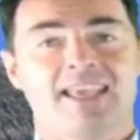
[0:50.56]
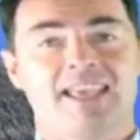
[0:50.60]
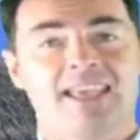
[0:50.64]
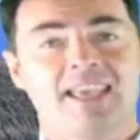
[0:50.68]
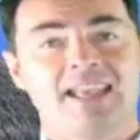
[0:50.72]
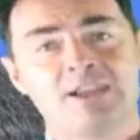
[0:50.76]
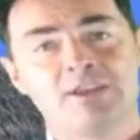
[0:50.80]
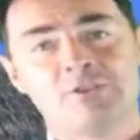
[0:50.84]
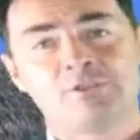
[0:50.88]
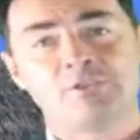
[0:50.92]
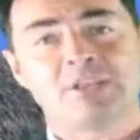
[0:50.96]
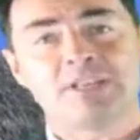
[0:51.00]

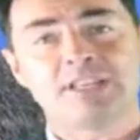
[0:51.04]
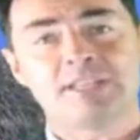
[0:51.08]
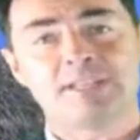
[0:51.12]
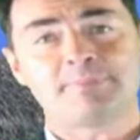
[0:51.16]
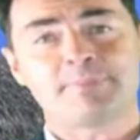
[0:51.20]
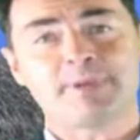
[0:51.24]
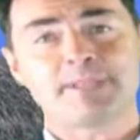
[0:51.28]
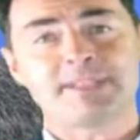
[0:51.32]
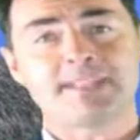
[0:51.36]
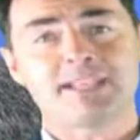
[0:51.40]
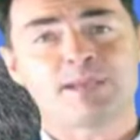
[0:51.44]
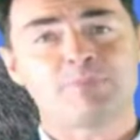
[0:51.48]
Elle n'utilise
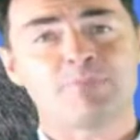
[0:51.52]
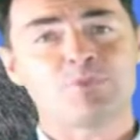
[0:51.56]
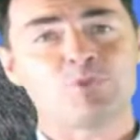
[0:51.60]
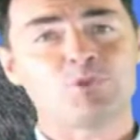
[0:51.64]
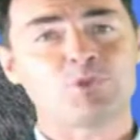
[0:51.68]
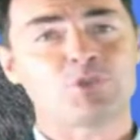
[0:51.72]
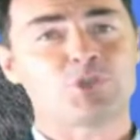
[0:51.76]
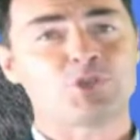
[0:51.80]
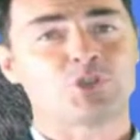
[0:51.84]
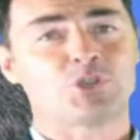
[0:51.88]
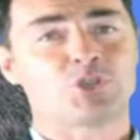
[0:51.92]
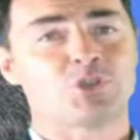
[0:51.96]
pas sa
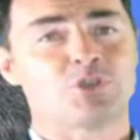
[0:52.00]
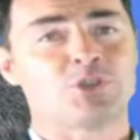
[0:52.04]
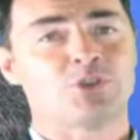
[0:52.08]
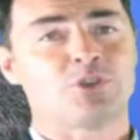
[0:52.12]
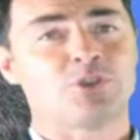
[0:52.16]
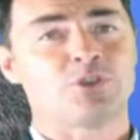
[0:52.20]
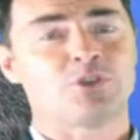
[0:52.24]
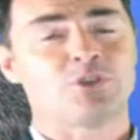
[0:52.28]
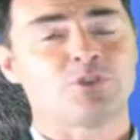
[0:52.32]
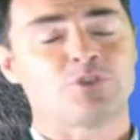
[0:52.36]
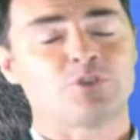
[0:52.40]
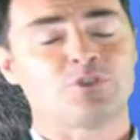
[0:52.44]
bouche
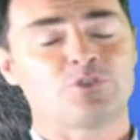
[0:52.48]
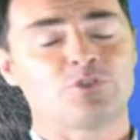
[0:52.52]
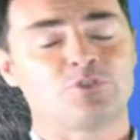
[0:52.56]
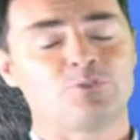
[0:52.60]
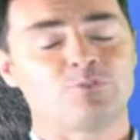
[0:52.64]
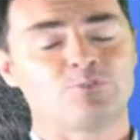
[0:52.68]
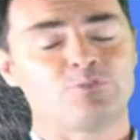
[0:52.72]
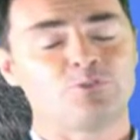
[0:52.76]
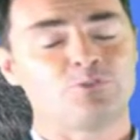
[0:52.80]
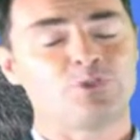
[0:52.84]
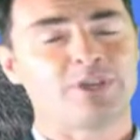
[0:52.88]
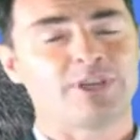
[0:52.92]
que
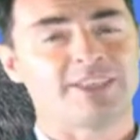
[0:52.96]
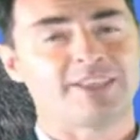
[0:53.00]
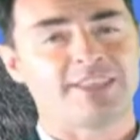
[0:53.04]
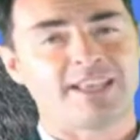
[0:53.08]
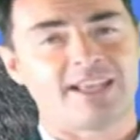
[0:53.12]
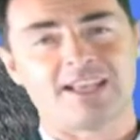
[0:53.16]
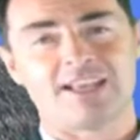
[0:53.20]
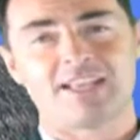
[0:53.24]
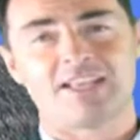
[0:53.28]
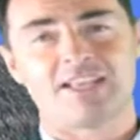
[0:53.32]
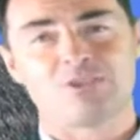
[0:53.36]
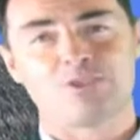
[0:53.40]
pour
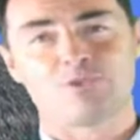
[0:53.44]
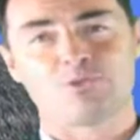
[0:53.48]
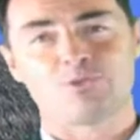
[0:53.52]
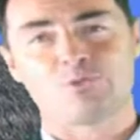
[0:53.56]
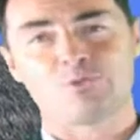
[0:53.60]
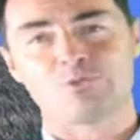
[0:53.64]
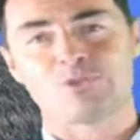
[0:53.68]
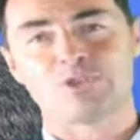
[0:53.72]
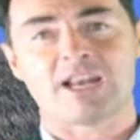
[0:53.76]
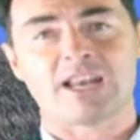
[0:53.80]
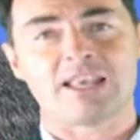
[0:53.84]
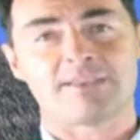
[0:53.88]
étaler du
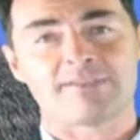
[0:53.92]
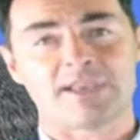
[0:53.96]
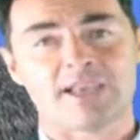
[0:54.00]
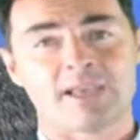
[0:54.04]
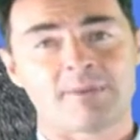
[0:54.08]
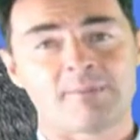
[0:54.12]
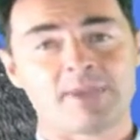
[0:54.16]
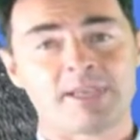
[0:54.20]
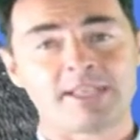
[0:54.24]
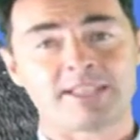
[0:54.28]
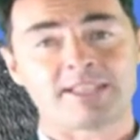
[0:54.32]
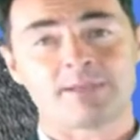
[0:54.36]
rouge à lèvres
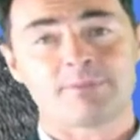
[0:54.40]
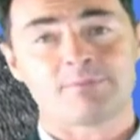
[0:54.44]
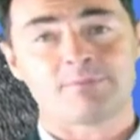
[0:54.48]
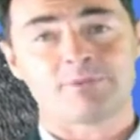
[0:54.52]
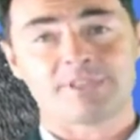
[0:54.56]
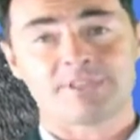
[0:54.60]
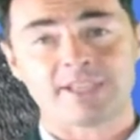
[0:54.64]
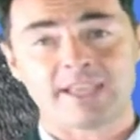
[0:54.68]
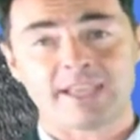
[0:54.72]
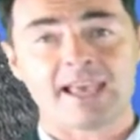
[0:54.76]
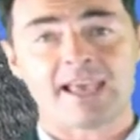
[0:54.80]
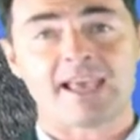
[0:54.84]
Hermès et
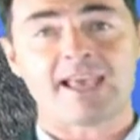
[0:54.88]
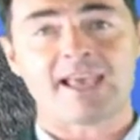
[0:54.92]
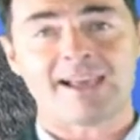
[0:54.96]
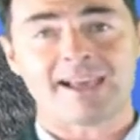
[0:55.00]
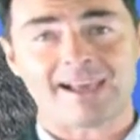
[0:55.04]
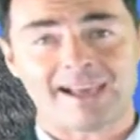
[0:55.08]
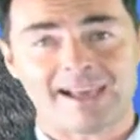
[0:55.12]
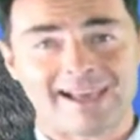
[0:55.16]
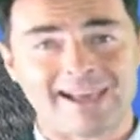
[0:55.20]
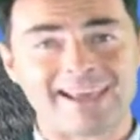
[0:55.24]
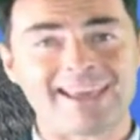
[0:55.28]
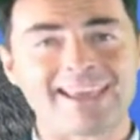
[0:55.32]
possède
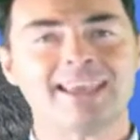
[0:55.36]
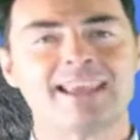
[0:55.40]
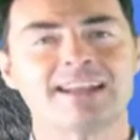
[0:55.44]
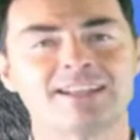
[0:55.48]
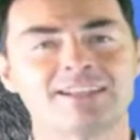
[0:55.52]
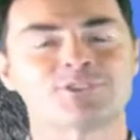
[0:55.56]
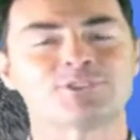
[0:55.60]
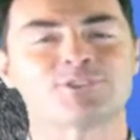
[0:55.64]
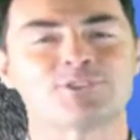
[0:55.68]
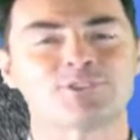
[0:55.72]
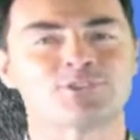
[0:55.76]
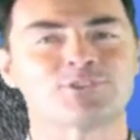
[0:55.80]
un
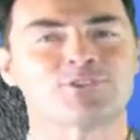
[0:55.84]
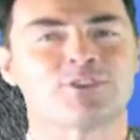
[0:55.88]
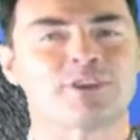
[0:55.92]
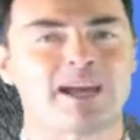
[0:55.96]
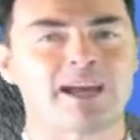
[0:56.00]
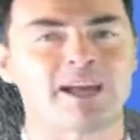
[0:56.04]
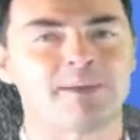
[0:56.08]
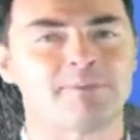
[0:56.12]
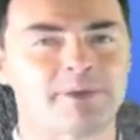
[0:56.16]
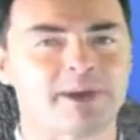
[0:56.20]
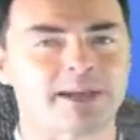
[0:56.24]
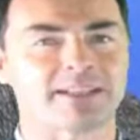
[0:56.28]
réel sens de
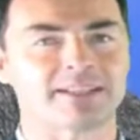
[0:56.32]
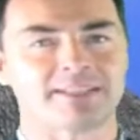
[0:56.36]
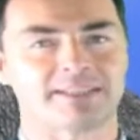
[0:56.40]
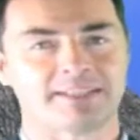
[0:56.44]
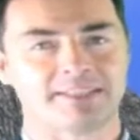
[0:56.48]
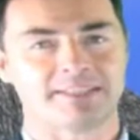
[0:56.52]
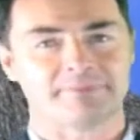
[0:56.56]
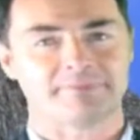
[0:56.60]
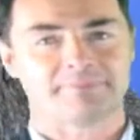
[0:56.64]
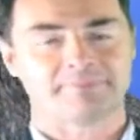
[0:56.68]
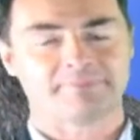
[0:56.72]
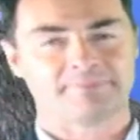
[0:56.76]
la
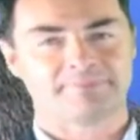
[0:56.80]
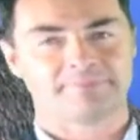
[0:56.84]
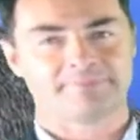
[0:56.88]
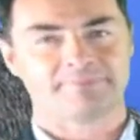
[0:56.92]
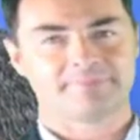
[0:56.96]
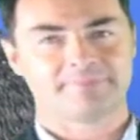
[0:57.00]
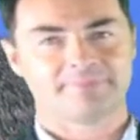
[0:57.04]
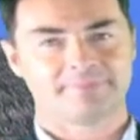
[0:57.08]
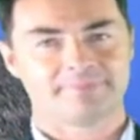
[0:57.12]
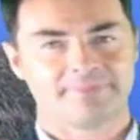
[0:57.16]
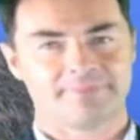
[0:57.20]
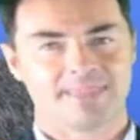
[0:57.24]
répartie.
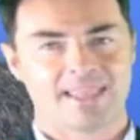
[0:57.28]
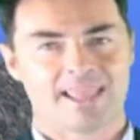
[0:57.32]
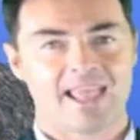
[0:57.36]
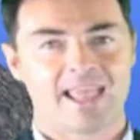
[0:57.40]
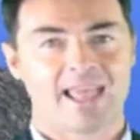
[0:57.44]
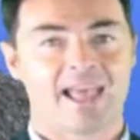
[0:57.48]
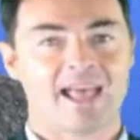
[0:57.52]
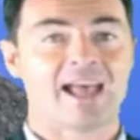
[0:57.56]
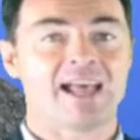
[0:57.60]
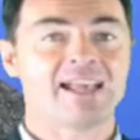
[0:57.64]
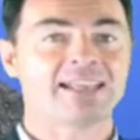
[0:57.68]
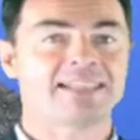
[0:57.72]

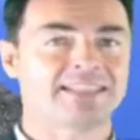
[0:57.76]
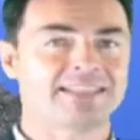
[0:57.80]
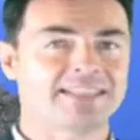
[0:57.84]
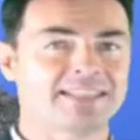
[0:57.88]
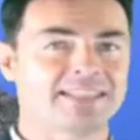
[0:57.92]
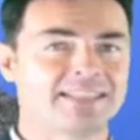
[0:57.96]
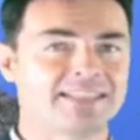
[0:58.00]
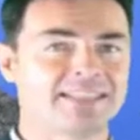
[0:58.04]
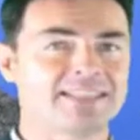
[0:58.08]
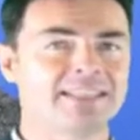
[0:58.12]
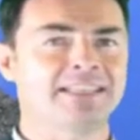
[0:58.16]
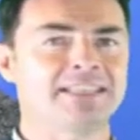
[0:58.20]

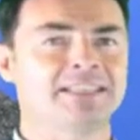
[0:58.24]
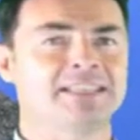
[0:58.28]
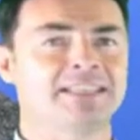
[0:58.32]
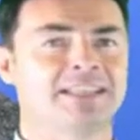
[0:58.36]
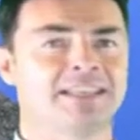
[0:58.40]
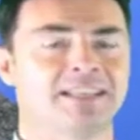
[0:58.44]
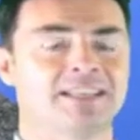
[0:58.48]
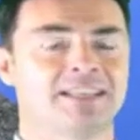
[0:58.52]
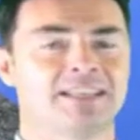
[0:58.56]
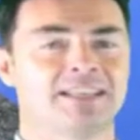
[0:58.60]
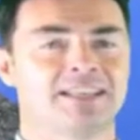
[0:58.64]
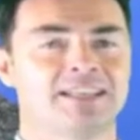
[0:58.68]
Ainsi,
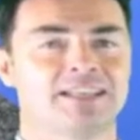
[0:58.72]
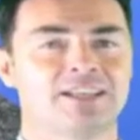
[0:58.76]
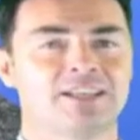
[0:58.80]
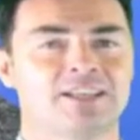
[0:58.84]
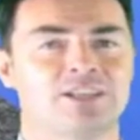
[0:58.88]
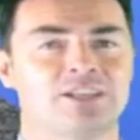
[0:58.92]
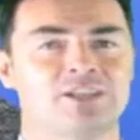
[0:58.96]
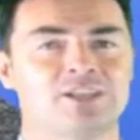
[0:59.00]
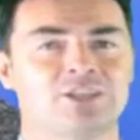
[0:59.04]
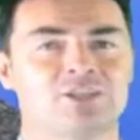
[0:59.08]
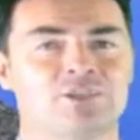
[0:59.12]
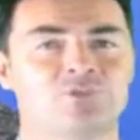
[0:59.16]

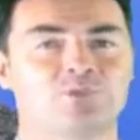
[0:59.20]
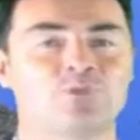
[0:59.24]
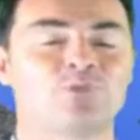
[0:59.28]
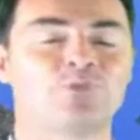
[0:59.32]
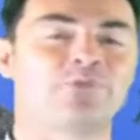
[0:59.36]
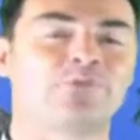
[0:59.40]
son